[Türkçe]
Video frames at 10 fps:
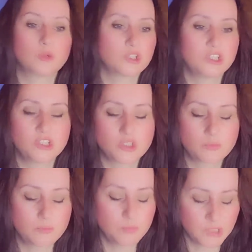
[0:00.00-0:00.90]
şu bu
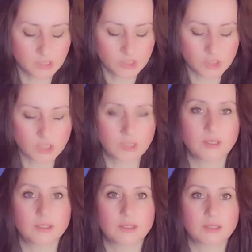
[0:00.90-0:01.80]
hiçbir
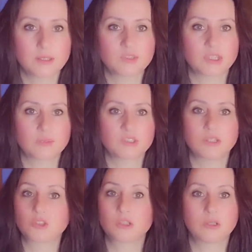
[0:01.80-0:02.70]
şekilde kimse
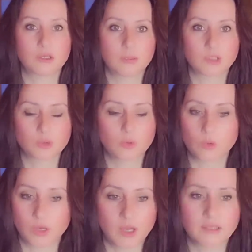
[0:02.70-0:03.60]
kimsenin canını alamaz.
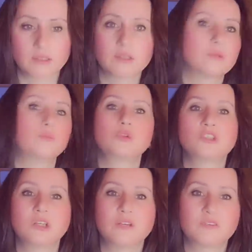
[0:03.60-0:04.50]
O ayrı. Bu
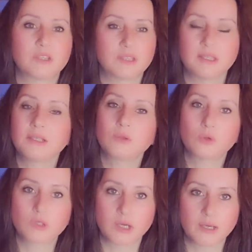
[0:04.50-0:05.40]
şeref de değil,
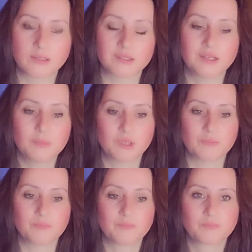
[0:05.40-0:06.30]
o da ayrı.
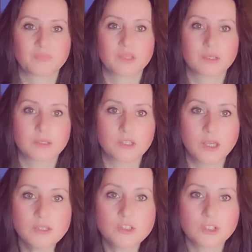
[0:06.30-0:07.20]
Ama
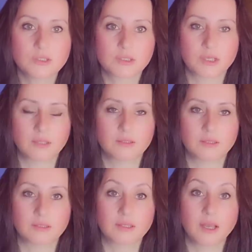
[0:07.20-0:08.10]
genç
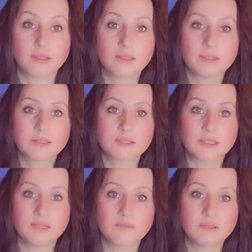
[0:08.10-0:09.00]
insanların kendileri
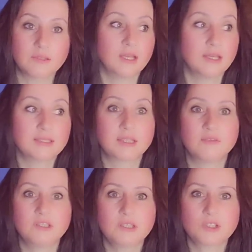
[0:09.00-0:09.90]
sevgi,
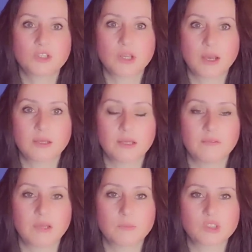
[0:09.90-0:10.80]
sevdiği kişilerle
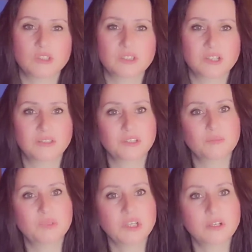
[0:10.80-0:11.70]
evlenmiş
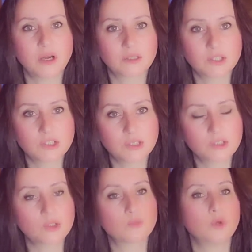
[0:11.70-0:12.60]
insanların bir de
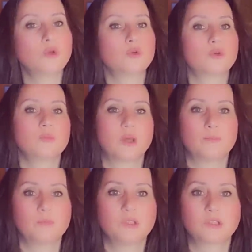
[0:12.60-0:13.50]
kardeşleri için böyle yorum
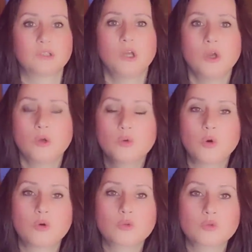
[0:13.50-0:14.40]
yapmaları
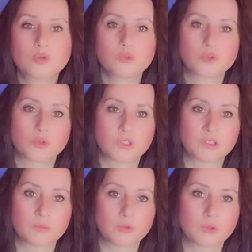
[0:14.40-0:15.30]
korkunç
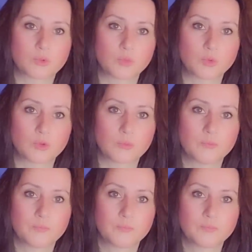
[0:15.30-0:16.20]
ötesi buluyorum bunu.
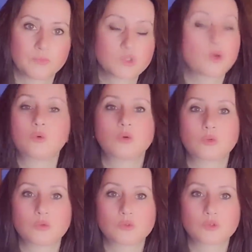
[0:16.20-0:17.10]
Çok
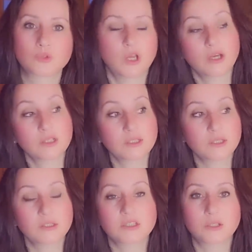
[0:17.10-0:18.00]
korkunç.
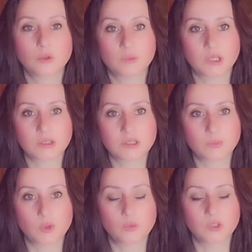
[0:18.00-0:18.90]
Herkese insan olmak
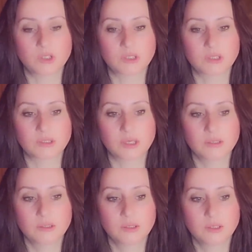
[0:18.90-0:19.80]
nasip olmuyor
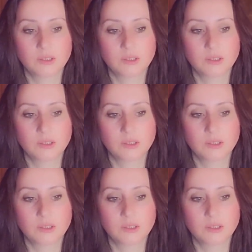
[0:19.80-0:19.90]
hakikaten.